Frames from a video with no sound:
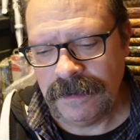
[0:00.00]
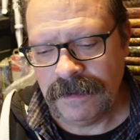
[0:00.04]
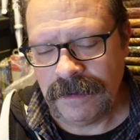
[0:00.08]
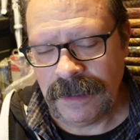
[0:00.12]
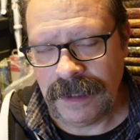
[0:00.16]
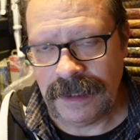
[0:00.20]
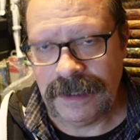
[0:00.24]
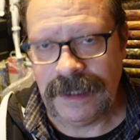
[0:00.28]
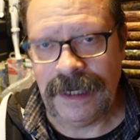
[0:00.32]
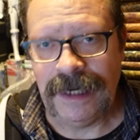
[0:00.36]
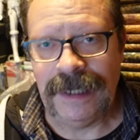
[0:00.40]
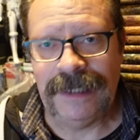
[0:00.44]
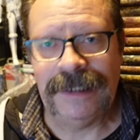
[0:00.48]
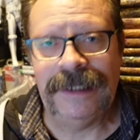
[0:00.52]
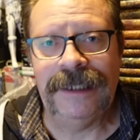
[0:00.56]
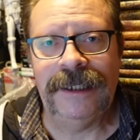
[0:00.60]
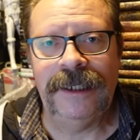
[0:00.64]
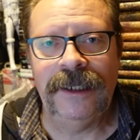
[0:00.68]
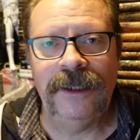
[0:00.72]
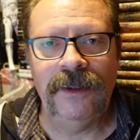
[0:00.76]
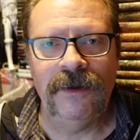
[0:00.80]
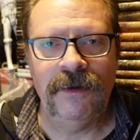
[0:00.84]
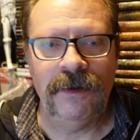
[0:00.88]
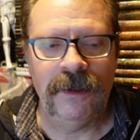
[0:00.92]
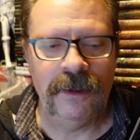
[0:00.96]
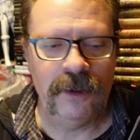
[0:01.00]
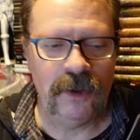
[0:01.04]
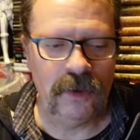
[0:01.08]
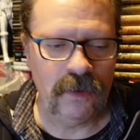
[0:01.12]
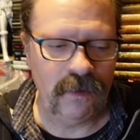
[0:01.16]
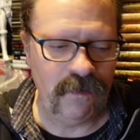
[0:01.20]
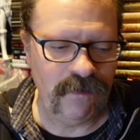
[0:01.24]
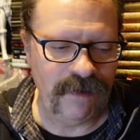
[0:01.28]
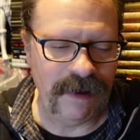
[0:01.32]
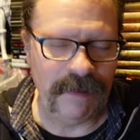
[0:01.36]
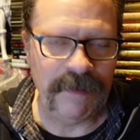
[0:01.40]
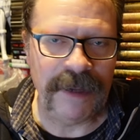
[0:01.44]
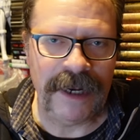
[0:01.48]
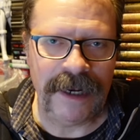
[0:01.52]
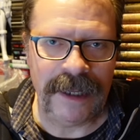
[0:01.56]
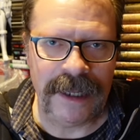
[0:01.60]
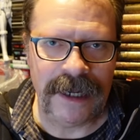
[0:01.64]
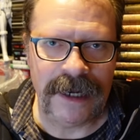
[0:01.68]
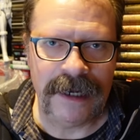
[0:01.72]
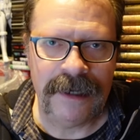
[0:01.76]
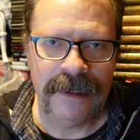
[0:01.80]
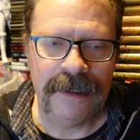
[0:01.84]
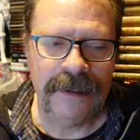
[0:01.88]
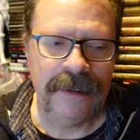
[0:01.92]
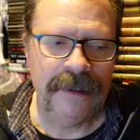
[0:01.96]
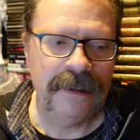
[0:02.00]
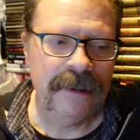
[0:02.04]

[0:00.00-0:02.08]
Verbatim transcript: que es el asesino de su familia,